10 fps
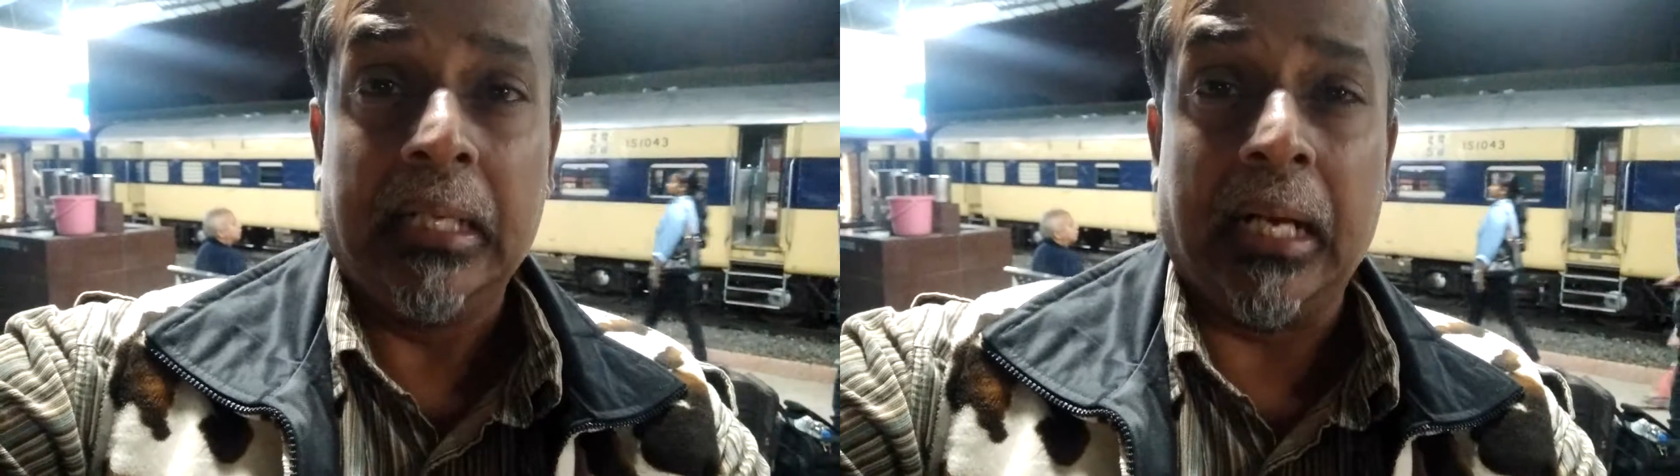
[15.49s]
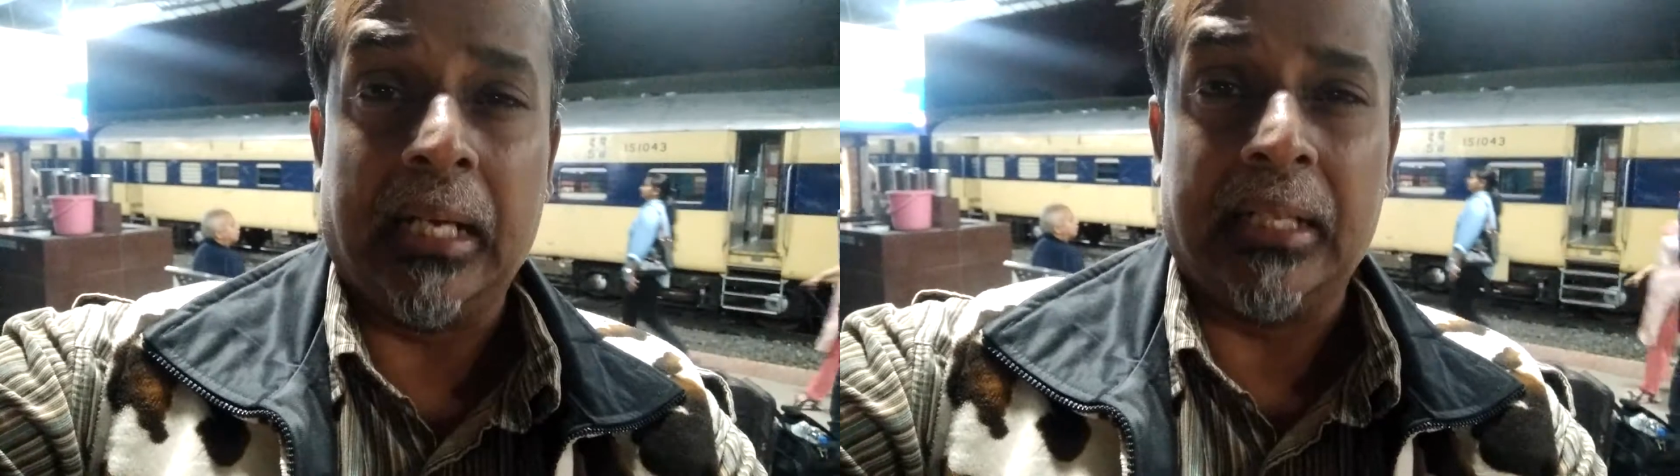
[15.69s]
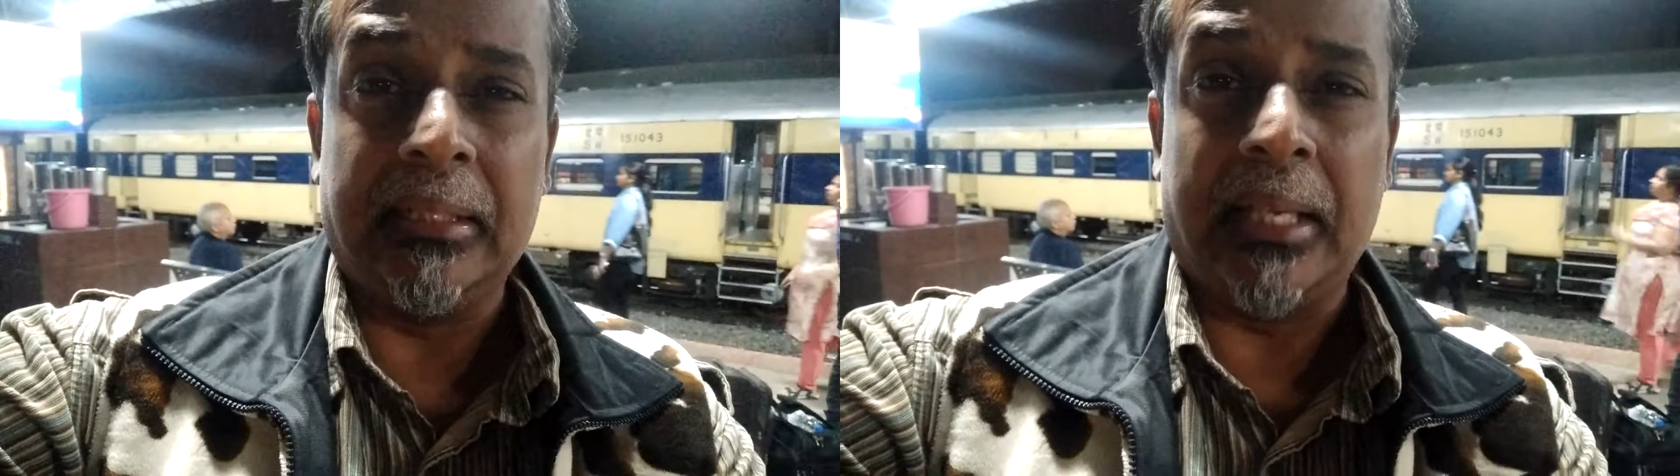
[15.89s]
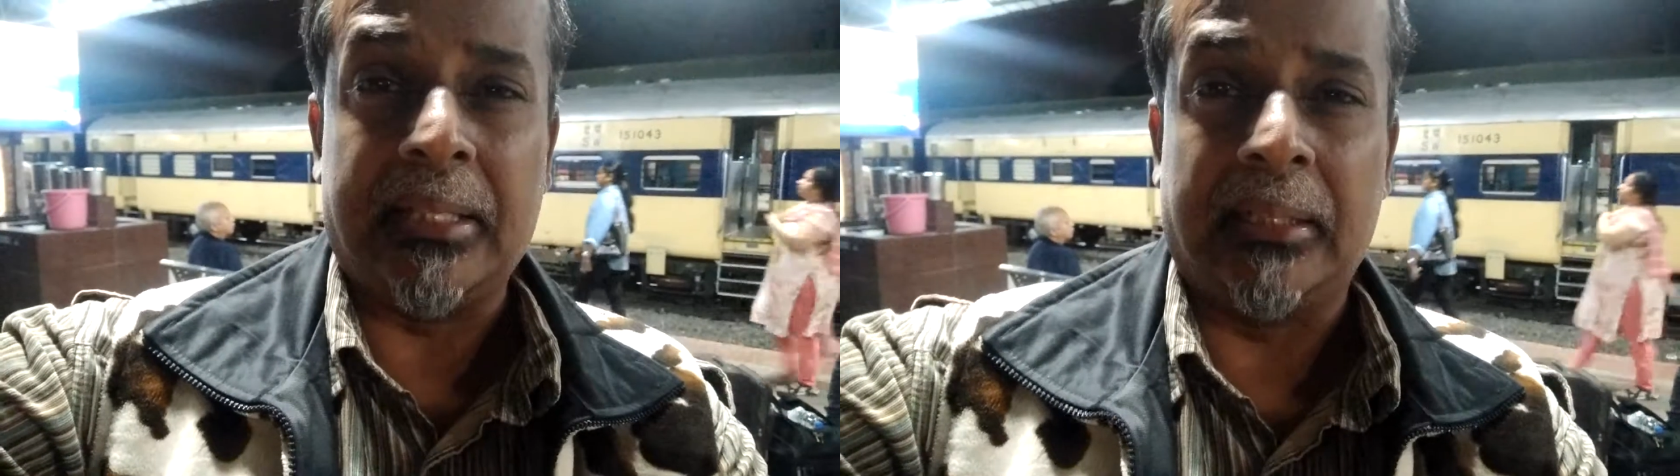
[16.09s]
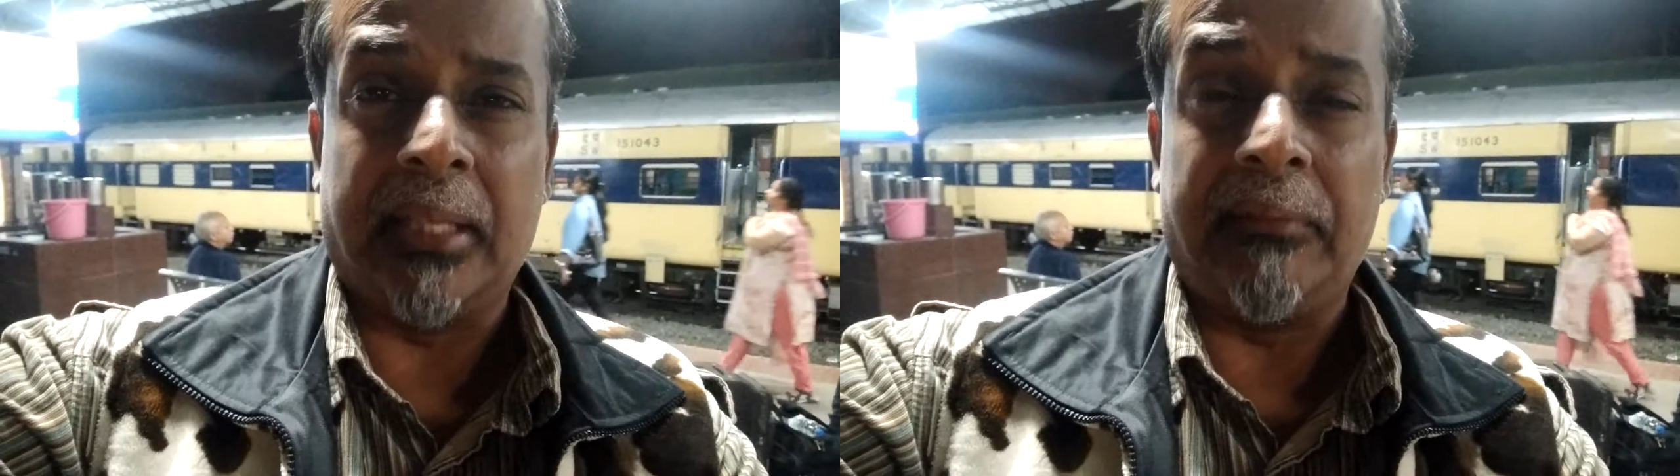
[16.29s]
கானான்
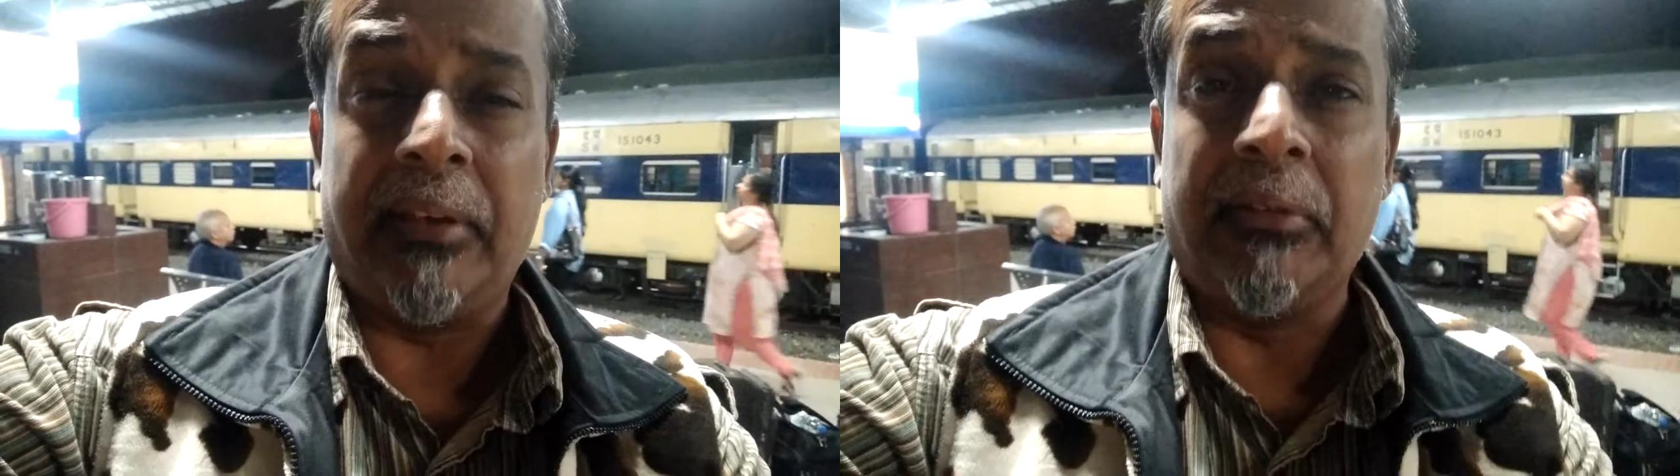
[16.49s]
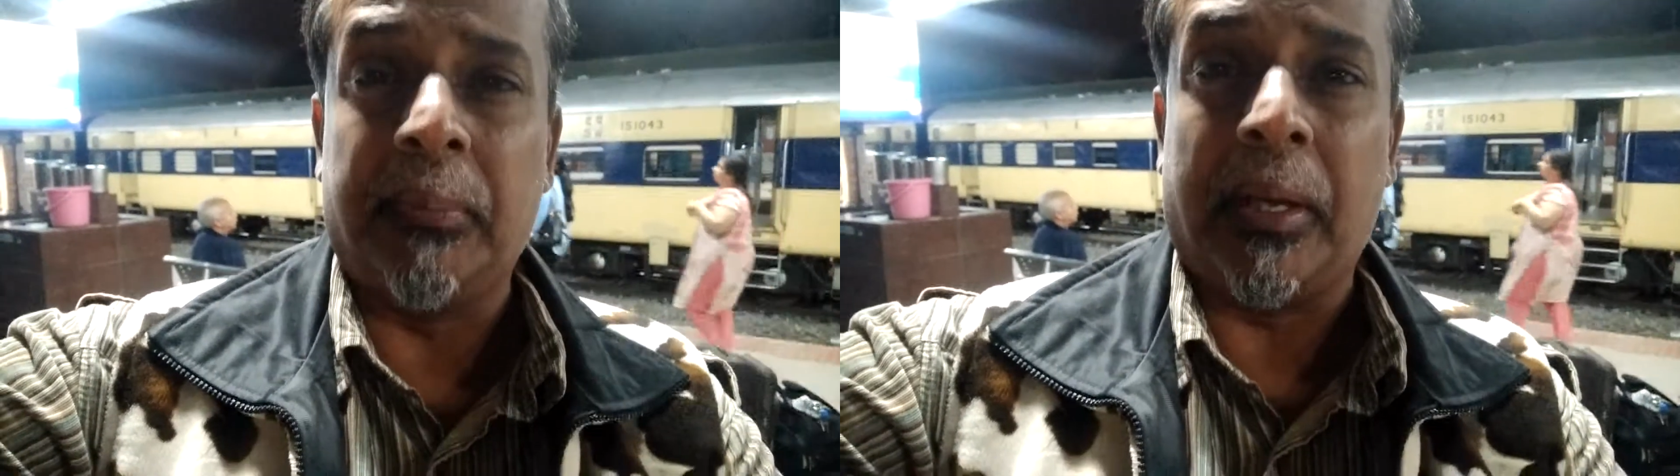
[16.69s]
தேசத்தை வேவு